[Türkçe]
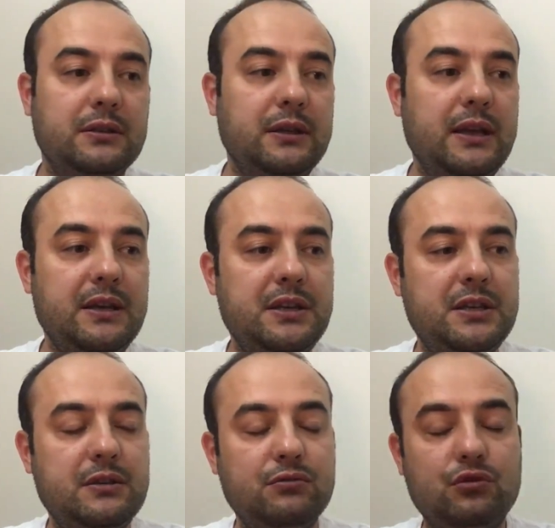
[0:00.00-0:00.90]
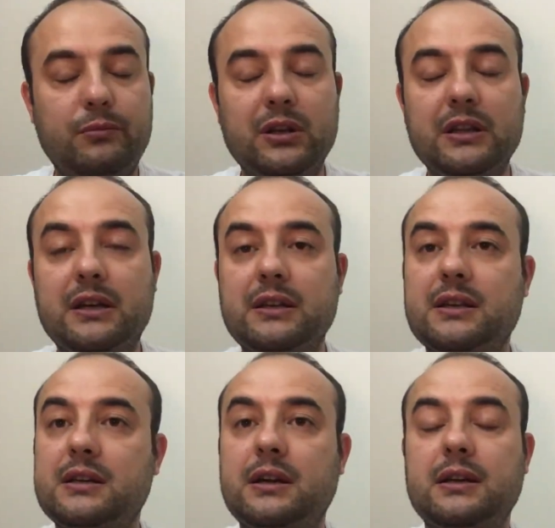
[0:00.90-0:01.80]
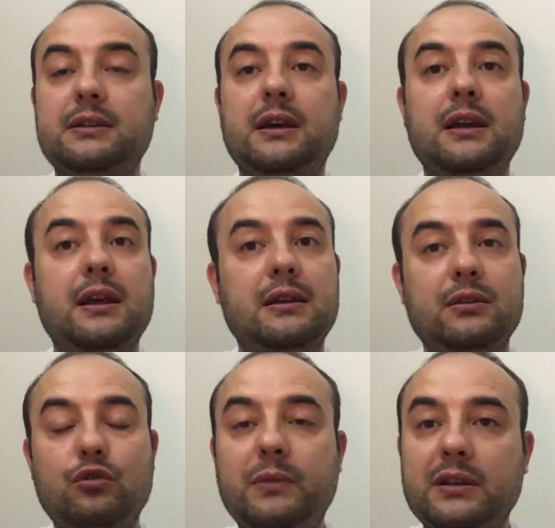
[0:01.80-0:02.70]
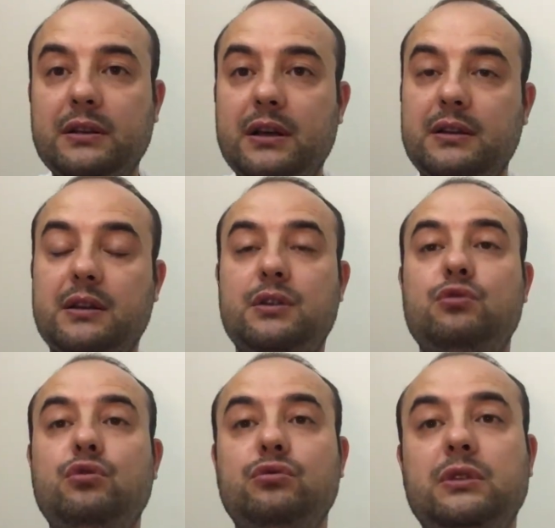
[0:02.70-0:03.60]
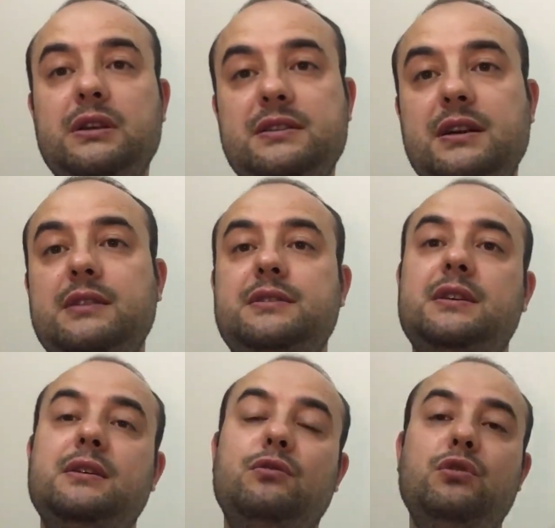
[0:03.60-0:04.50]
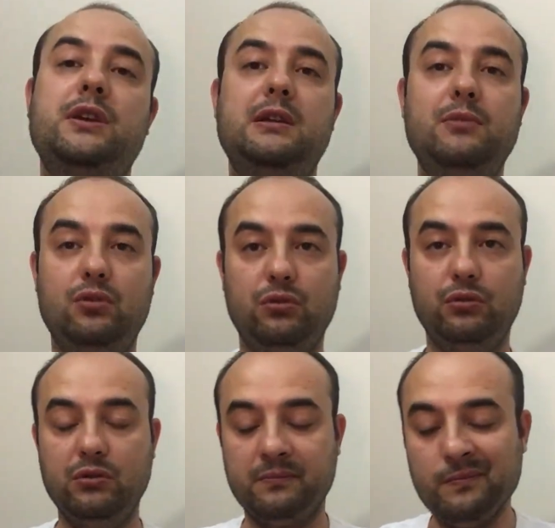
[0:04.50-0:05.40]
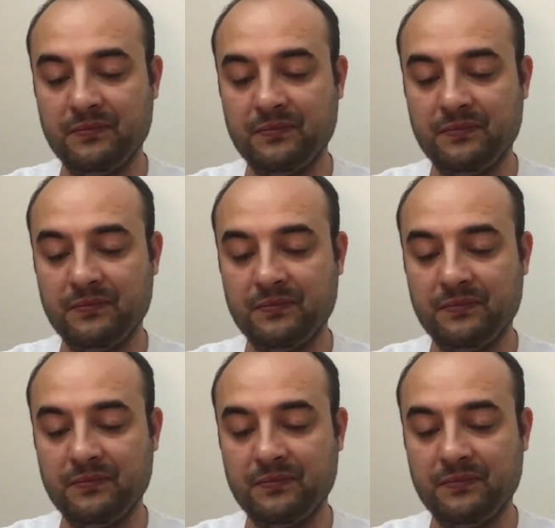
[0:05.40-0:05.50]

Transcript: ne romanlardaki karakterler ne romanlardaki konular sadece o kelime oldu.